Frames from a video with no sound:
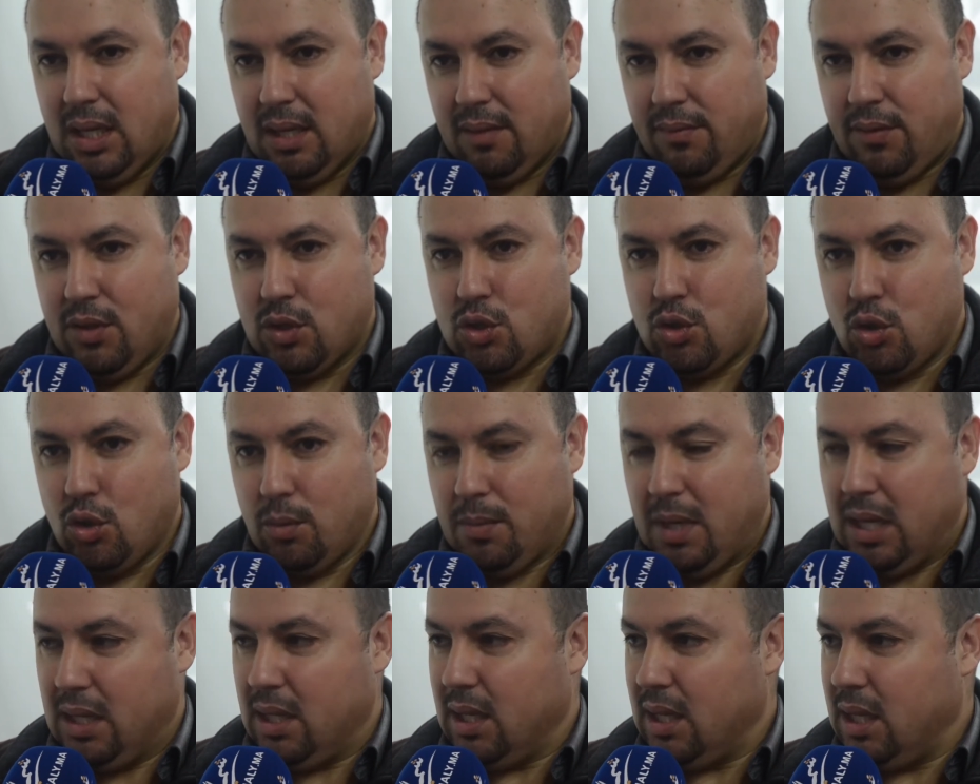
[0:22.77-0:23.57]
في صلب
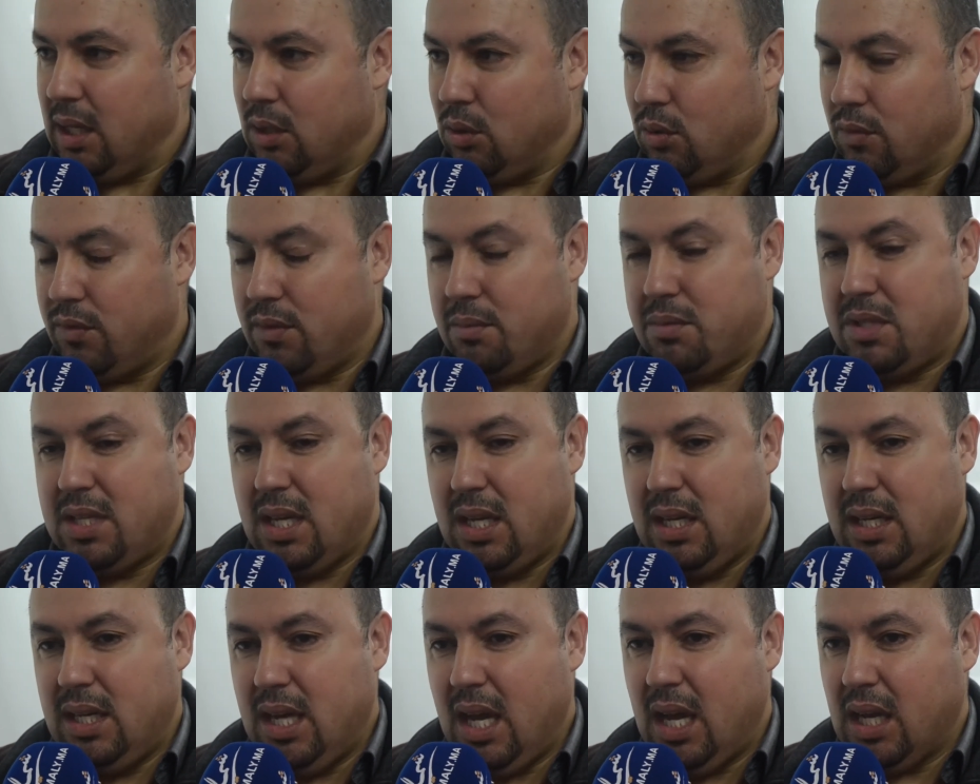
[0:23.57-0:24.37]
هذا القانون
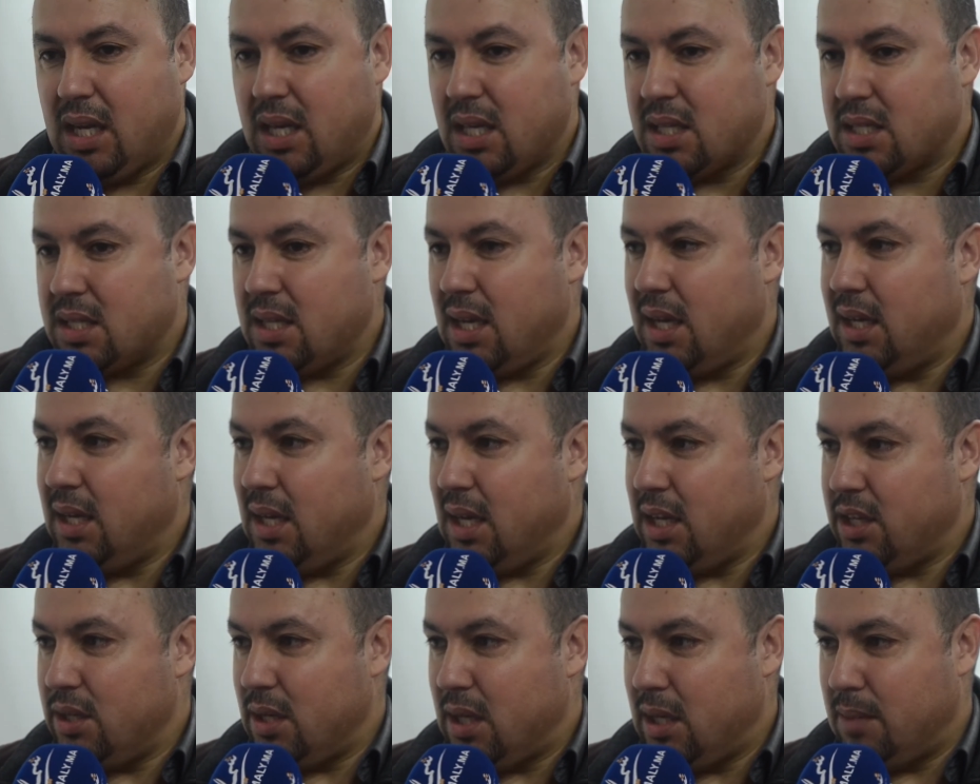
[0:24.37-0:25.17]
فبالتالي انعكس على
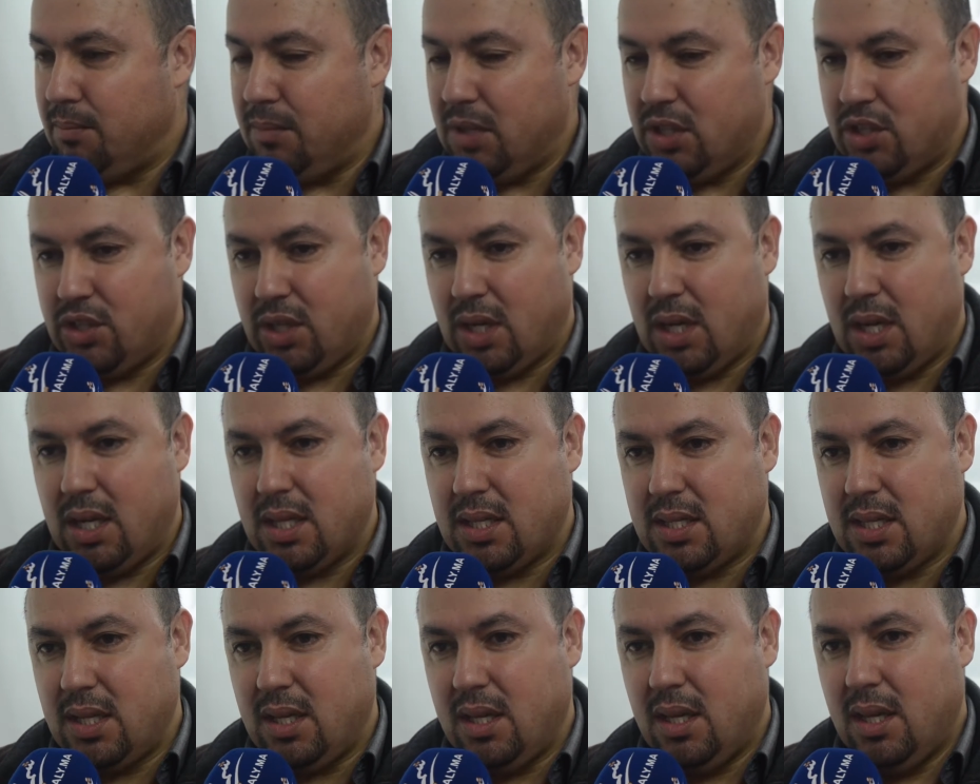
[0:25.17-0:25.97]
اهم
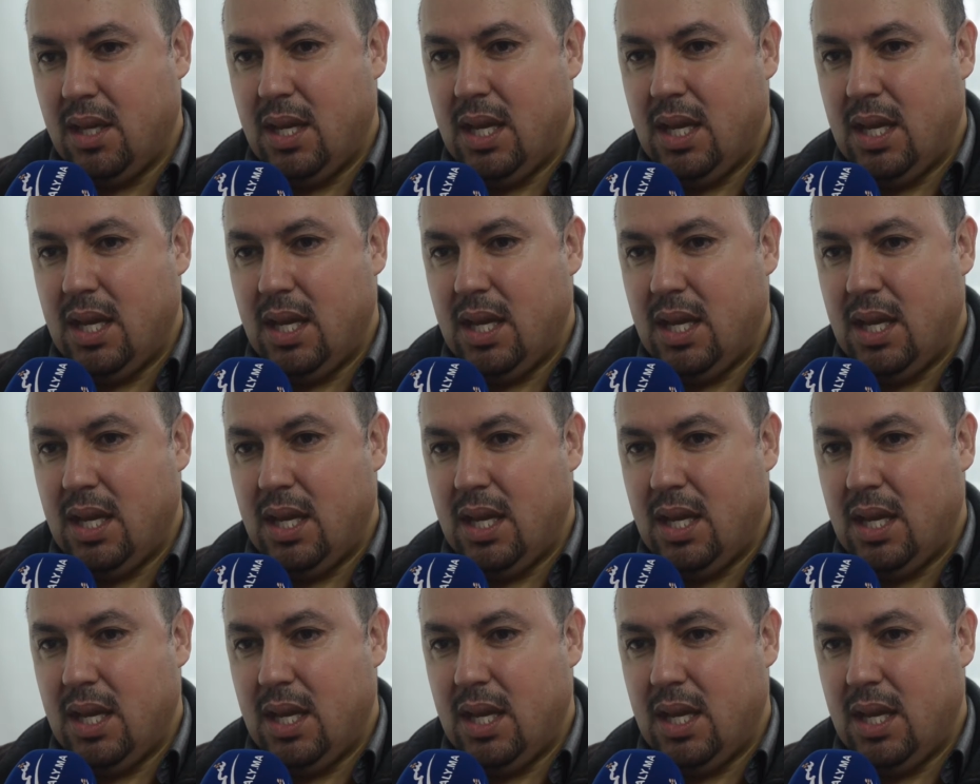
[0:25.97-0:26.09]
اجراءاته